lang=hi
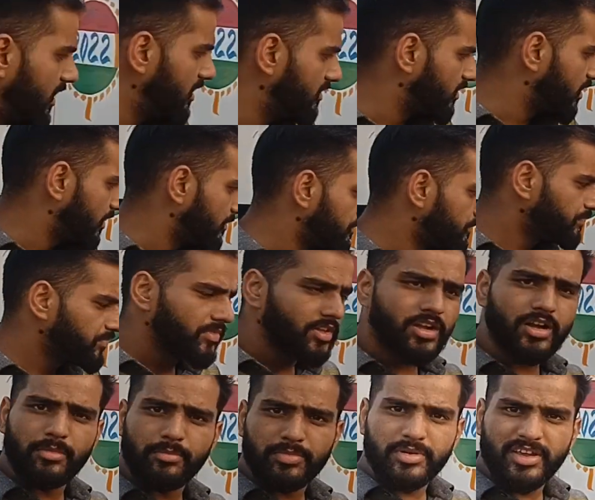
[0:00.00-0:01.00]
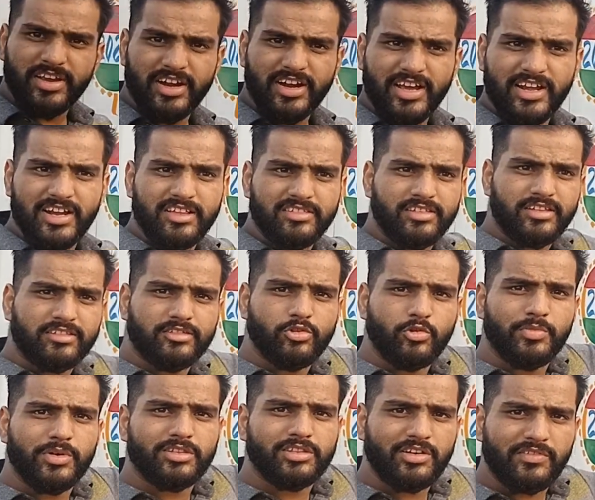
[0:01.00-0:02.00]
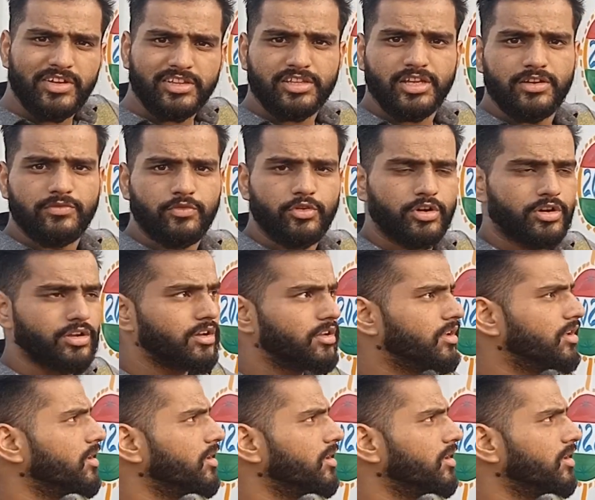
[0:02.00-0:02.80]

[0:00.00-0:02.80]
डाले से कंपनी के डाले से इससे ऊपर सवा तीन फुट